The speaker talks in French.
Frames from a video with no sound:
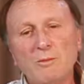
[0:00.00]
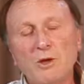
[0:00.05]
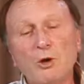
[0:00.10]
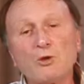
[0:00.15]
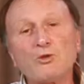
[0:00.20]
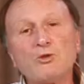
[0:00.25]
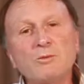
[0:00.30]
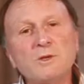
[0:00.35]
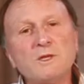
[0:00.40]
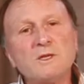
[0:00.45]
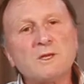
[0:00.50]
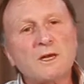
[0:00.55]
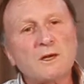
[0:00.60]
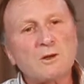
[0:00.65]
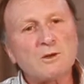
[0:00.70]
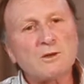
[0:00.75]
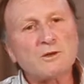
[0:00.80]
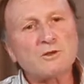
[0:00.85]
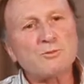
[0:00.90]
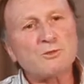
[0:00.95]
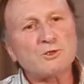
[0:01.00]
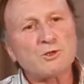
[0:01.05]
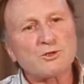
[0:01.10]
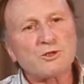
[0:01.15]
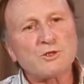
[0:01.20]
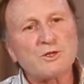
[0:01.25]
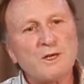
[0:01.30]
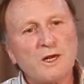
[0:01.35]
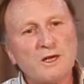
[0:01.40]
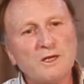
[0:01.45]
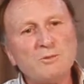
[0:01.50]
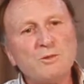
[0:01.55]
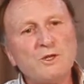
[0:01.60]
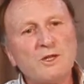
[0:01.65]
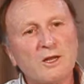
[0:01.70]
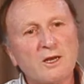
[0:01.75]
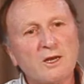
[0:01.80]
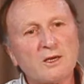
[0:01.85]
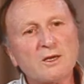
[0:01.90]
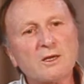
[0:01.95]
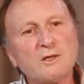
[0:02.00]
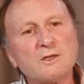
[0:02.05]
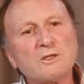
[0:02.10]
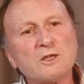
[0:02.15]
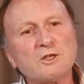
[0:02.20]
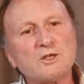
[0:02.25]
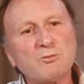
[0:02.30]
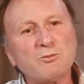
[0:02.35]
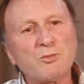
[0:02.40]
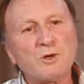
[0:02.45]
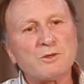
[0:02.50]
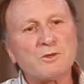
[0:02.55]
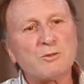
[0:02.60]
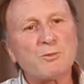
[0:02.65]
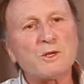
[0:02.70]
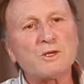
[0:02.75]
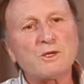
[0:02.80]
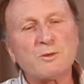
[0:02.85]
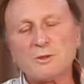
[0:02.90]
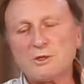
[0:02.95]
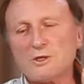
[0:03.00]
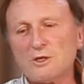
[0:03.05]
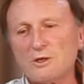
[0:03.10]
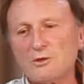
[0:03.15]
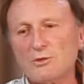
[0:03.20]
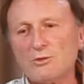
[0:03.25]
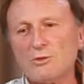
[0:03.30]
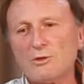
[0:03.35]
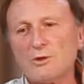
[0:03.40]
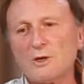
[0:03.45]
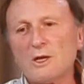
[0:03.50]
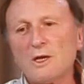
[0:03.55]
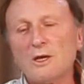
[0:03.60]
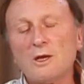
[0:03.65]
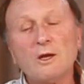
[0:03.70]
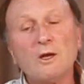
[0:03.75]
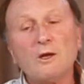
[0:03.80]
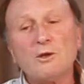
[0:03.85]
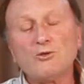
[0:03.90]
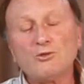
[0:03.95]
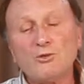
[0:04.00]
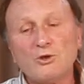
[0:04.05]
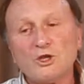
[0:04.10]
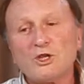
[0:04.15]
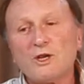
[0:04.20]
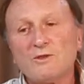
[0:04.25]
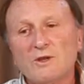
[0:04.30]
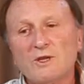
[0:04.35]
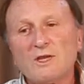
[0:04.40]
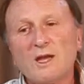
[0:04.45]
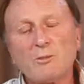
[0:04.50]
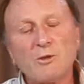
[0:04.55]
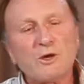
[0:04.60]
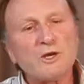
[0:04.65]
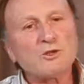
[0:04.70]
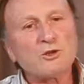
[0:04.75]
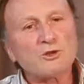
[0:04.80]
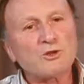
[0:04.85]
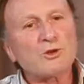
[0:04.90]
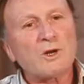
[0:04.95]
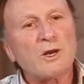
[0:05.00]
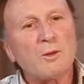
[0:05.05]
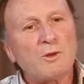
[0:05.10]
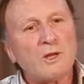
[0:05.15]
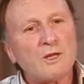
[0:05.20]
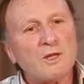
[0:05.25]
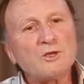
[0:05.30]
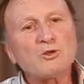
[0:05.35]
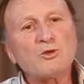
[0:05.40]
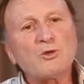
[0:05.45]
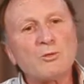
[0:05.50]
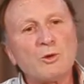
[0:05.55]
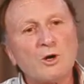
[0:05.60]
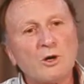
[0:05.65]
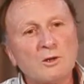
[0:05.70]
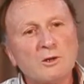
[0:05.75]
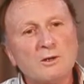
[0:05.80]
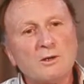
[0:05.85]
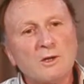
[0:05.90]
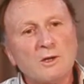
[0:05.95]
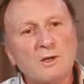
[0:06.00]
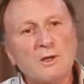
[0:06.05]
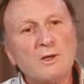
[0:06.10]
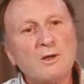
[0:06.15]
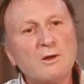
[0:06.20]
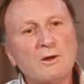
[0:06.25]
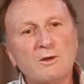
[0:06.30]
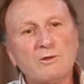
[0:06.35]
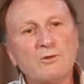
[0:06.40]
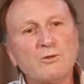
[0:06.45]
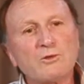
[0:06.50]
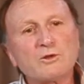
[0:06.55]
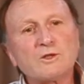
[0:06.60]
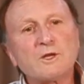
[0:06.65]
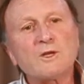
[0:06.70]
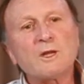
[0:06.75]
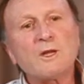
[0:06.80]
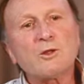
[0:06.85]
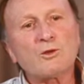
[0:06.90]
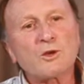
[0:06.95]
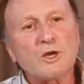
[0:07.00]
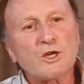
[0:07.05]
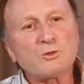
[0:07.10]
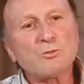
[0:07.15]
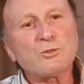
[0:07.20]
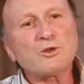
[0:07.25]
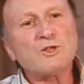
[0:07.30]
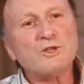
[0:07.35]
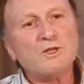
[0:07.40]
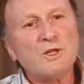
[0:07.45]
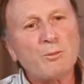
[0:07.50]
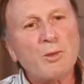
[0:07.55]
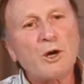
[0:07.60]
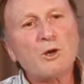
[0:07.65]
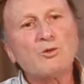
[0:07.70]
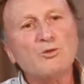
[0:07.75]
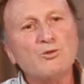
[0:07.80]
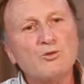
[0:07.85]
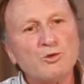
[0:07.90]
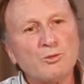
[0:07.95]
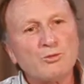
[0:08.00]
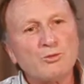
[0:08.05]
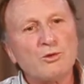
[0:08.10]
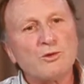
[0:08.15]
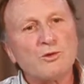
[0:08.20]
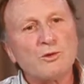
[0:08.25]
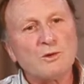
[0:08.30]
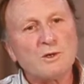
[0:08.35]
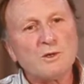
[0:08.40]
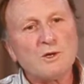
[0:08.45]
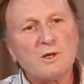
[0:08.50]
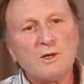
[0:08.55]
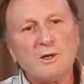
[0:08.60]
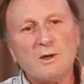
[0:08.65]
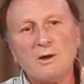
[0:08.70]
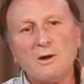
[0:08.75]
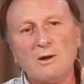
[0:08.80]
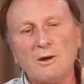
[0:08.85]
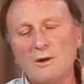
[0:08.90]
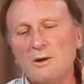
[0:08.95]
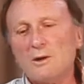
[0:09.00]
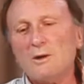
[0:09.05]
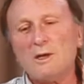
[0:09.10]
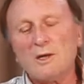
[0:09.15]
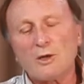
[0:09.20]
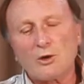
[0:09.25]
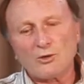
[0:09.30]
mais en 2050, puisque c'est la limite à laquelle il ne s'agit pas de ne pas dépasser les 2 degrés, tous les chefs d'État présents sur la planète seront morts. Euh, donc c'est un engagement qui n'est pas coûteux pour eux, euh, et